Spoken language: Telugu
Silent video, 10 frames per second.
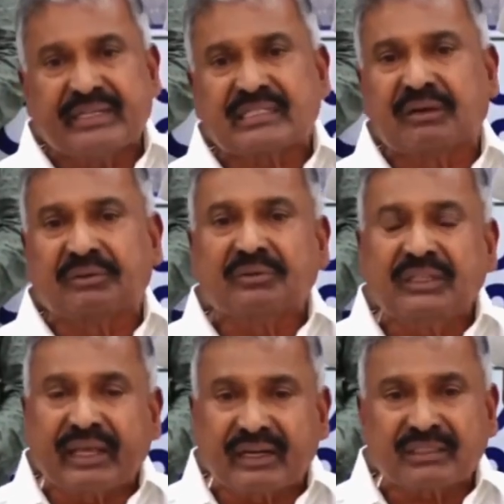కంటైన్
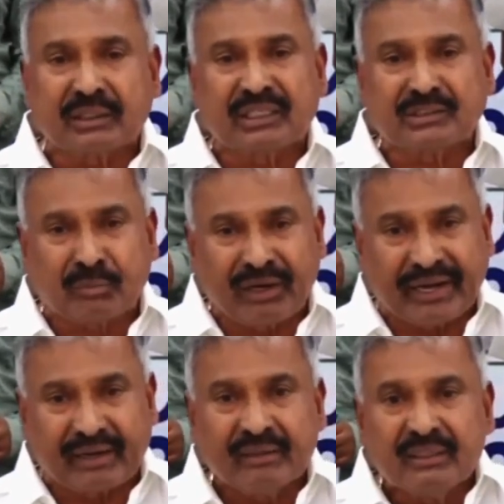చేశాను ఈ
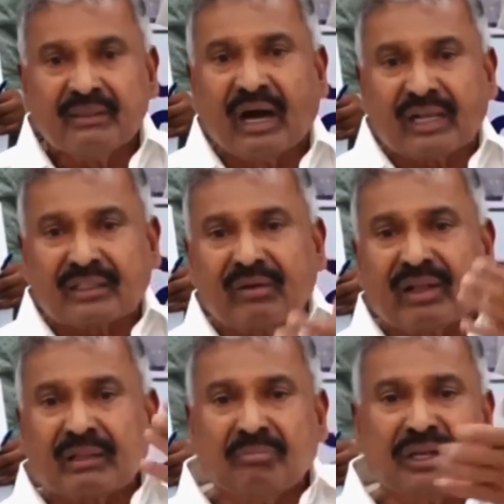ఎర్రసందన్ స్మగ్లింగ్
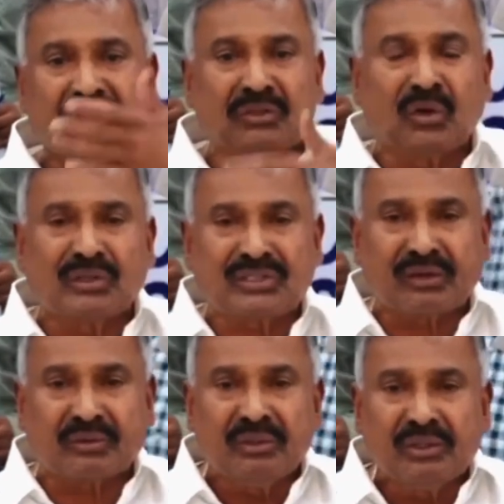ఆ తర్వాత
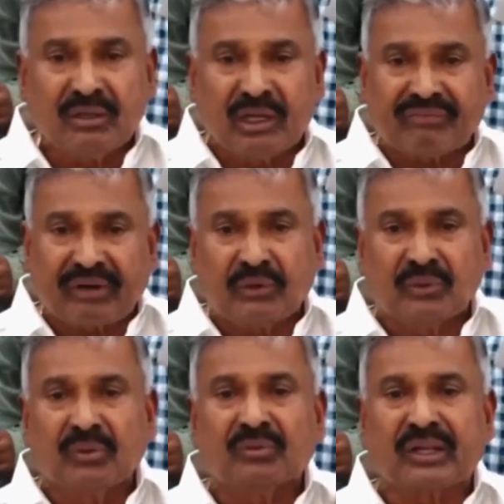ఇద్దరు వచ్చారు
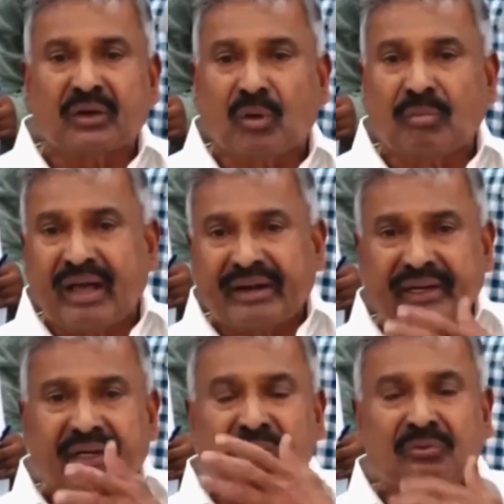నీ ఫ్రెండ్ కిరణ్
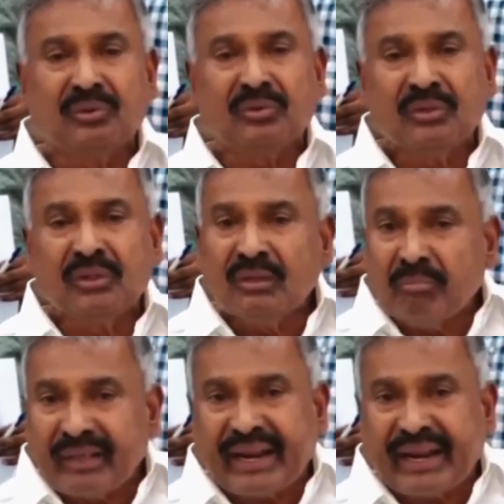కుమార్ రెడ్డి నువ్వు